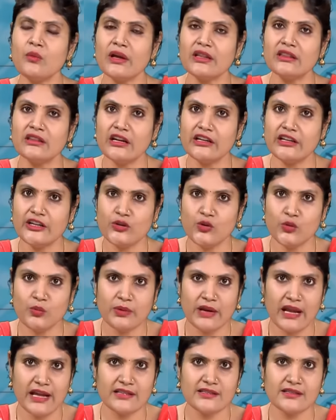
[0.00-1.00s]
వన్ థర్టీ టూ
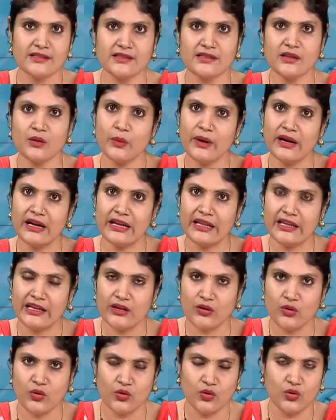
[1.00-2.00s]
బ్రాంచెస్కి వెళ్ళి
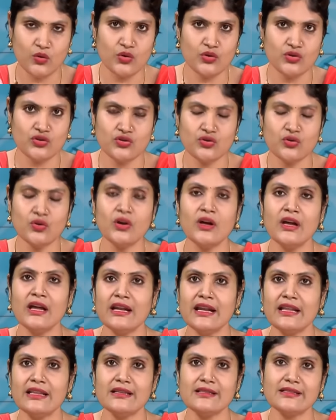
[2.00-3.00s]
కొనుక్కోవచ్చు
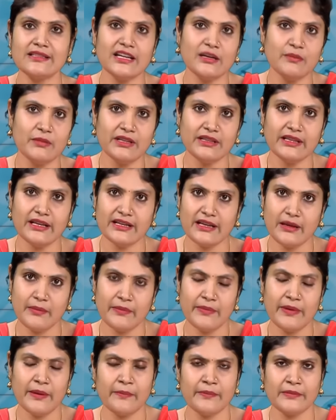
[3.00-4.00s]
లేదా స్క్రీన్ మీద నీకు
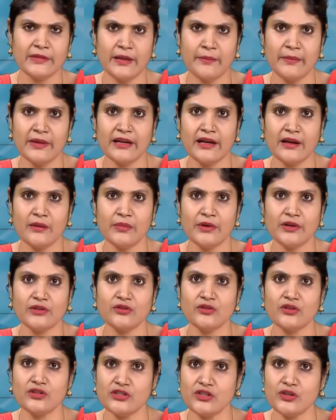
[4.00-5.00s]
నెంబర్
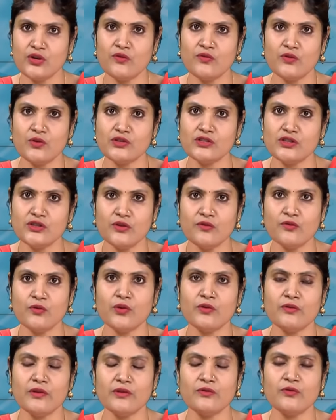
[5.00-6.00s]
కనపడుతుంది జీరో ఫోర్ జీరో
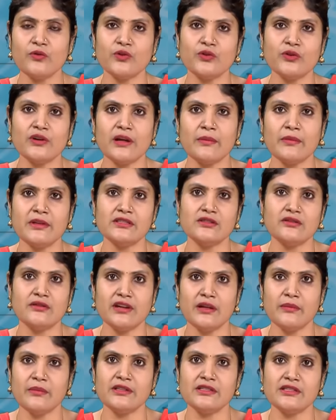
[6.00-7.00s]
ఫోర్ వన్ ఫోర్ టూ డబల్ జీరో
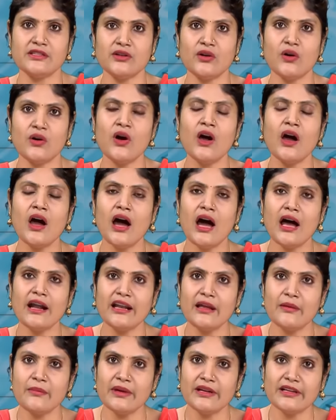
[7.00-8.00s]
డబల్ జీరో ఆ
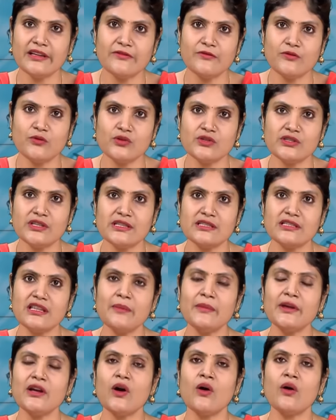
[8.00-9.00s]
నెంబర్కి ఫోన్ చేసినా
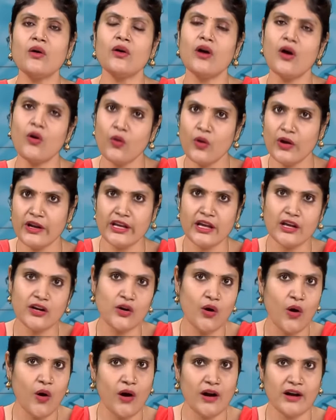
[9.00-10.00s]
మీకు
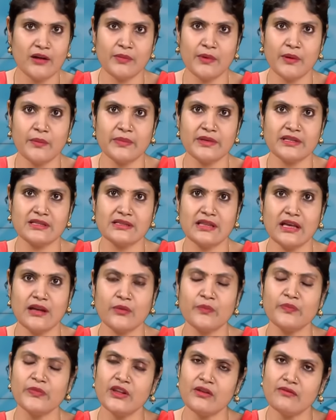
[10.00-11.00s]
కొరియర్లో ఆర్డర్ పంపిస్తారు
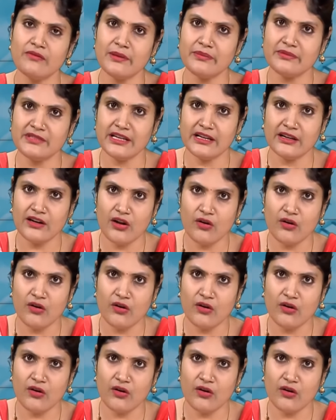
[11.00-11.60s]
వెబ్సైట్లో